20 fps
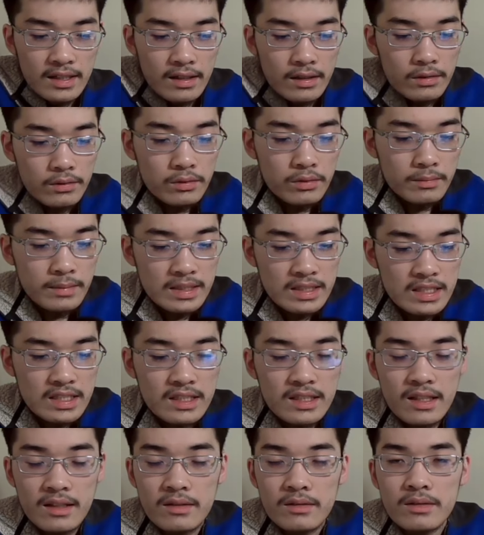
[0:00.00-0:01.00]
あの、まあ、
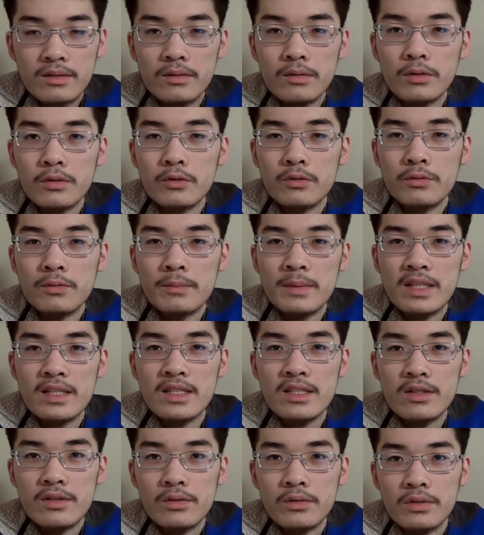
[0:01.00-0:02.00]
人権を踏みに
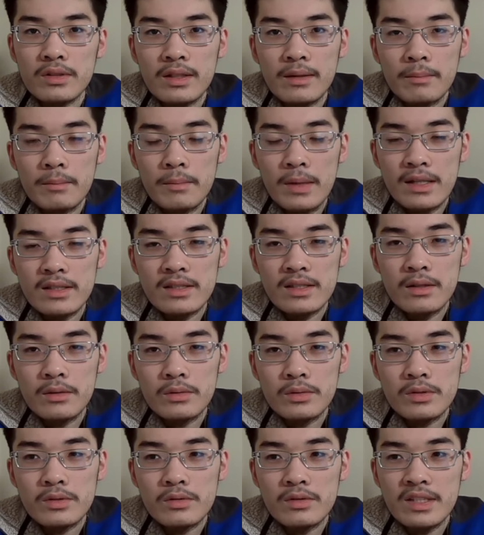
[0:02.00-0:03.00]
じるような発言
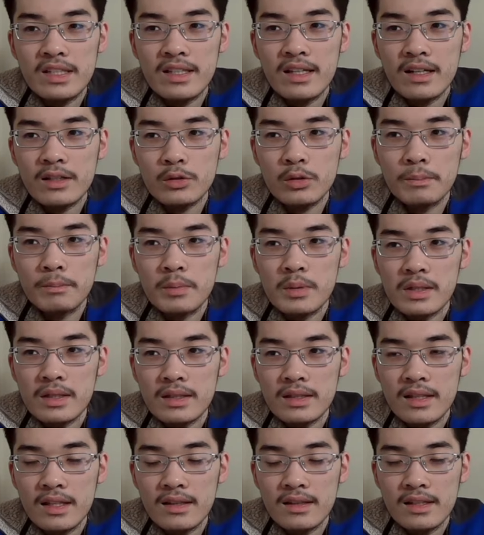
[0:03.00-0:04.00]
をする人間がトップに
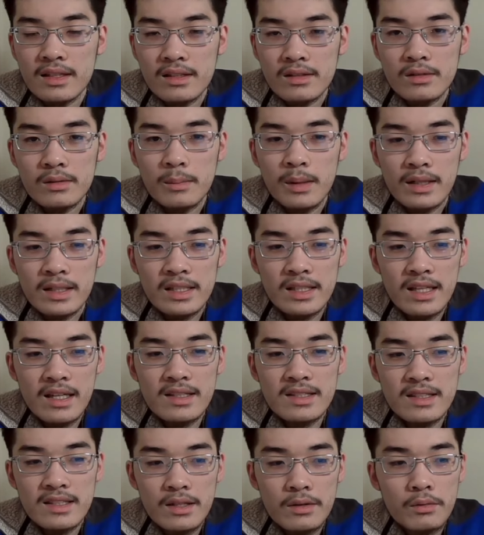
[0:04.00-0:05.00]
立っている、まあ、危
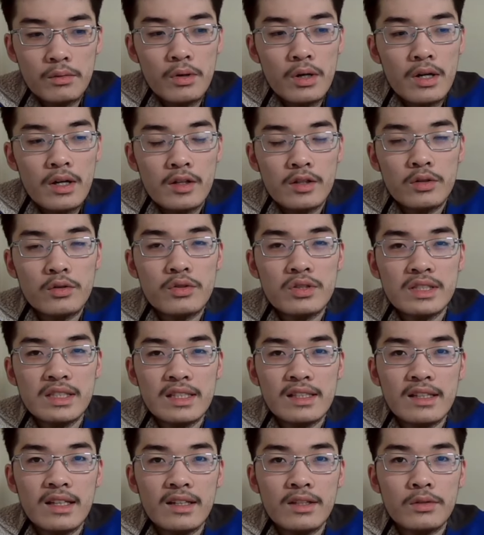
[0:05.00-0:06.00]
険性を有して
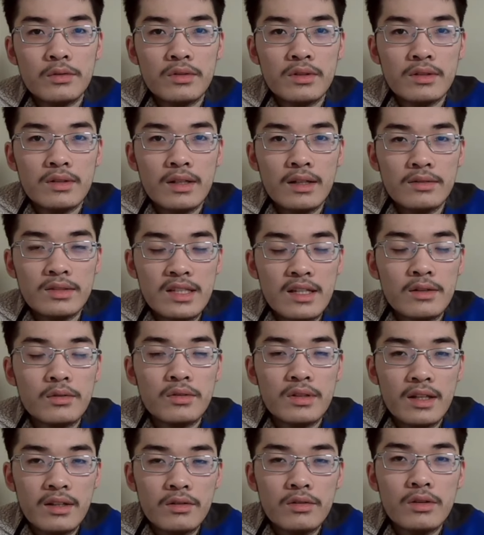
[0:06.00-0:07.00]
いる代表、あの政
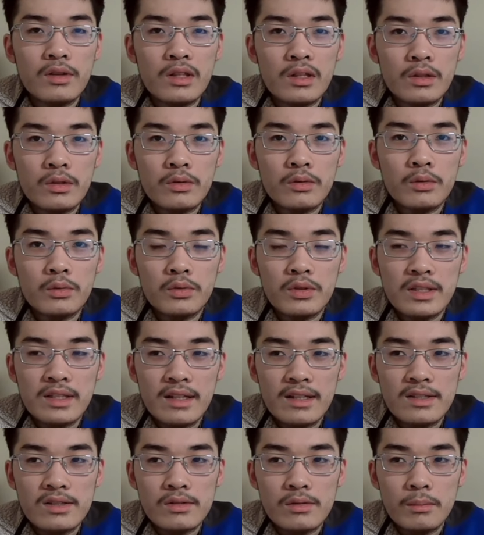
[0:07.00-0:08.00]
党であるっていうことに
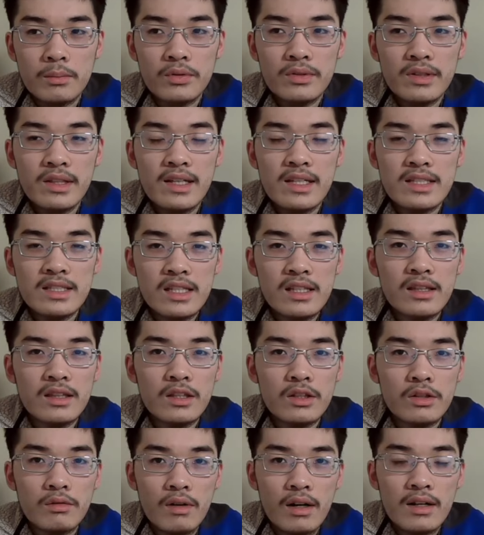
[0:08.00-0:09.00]
対する問題意識っ
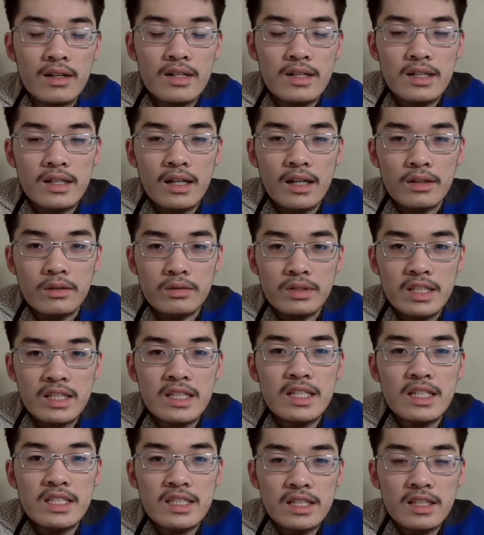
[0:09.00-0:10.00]
ていうのは、あの、危
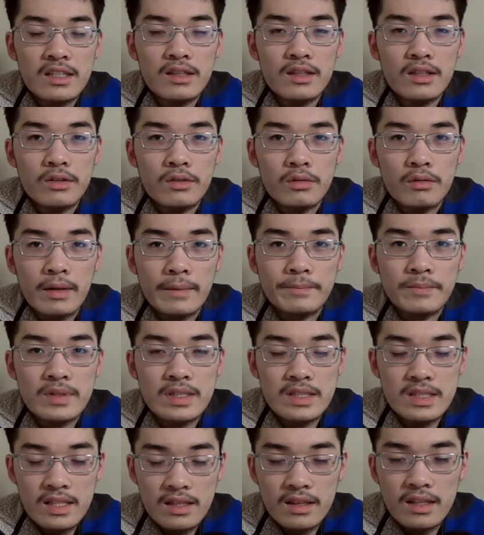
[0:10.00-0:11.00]
機意識っていうのは、
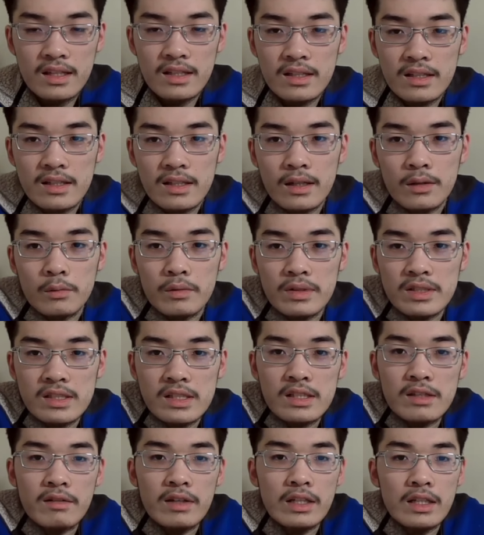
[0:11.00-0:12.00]
絶対にあの忘
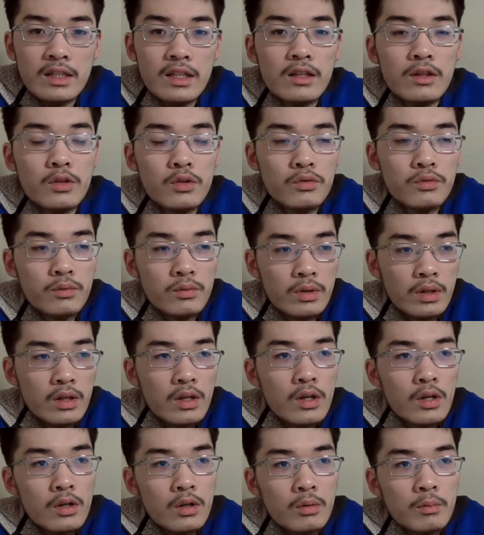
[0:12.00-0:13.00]
れてはいけないっていうふうに
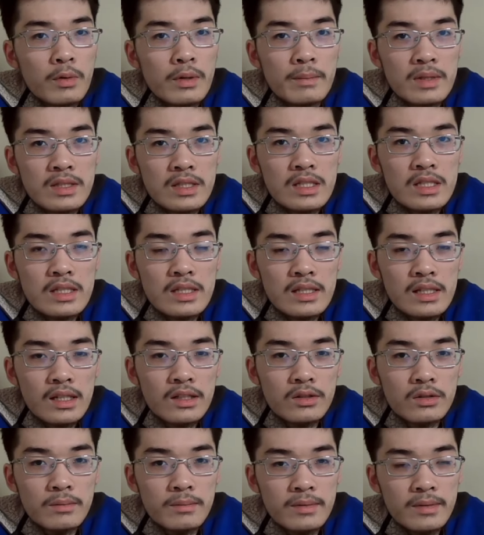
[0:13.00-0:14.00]
思いますし、
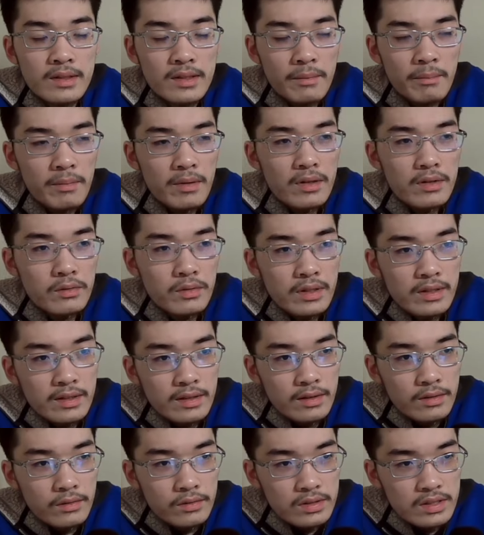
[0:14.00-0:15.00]
あと、やっぱりこ
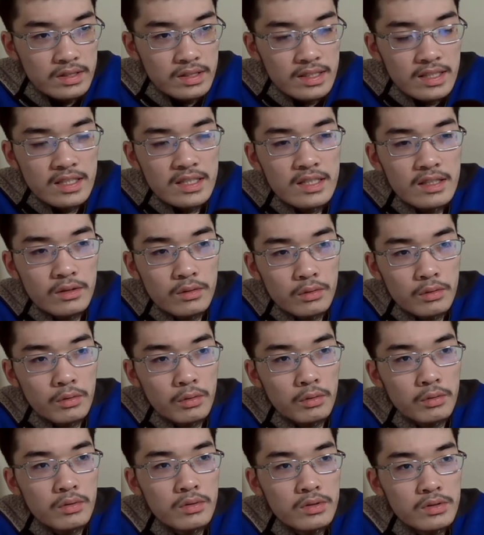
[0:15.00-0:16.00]
れ、あの、維新と
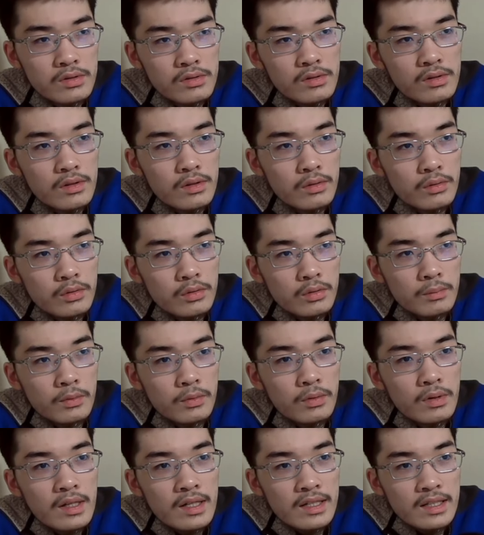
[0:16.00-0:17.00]
協力するっていうこと
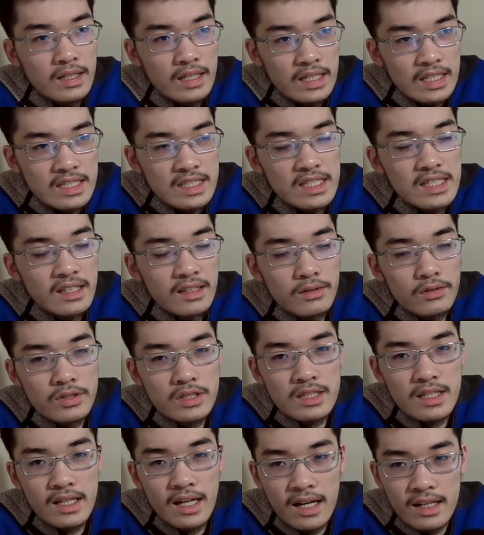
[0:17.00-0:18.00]
も、一案と
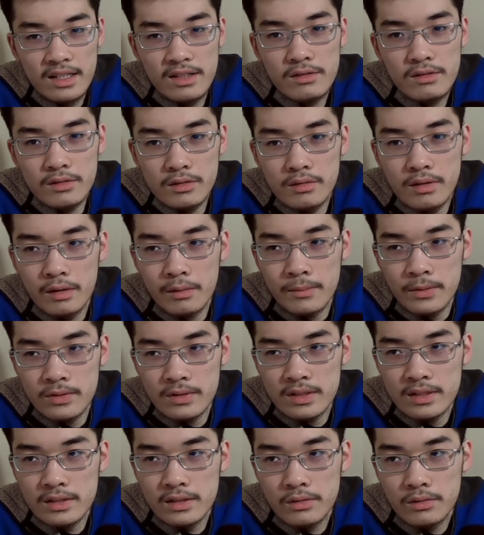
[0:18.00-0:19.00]
してあり得るとは思うん
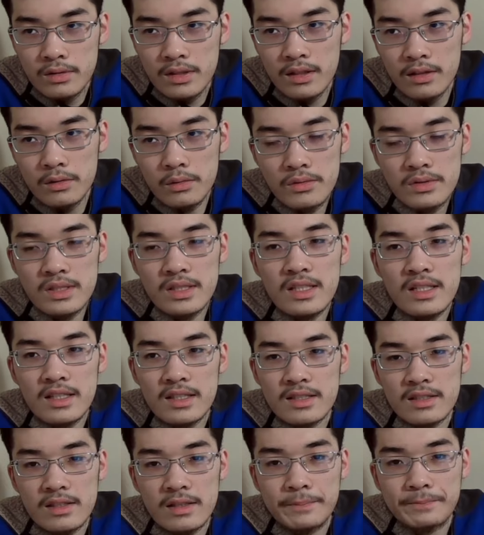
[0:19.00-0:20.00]
ですけど、ただ同時にで
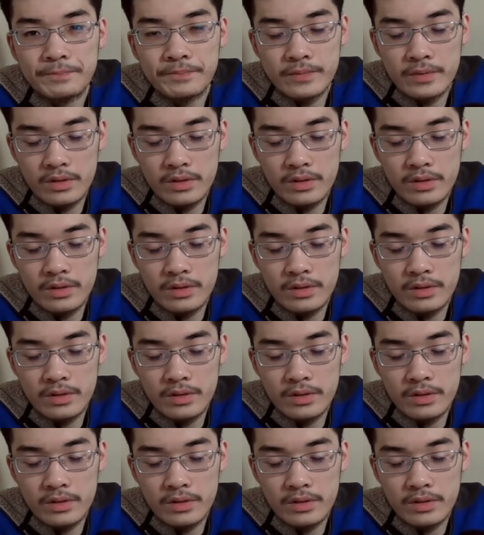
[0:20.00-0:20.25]
すね、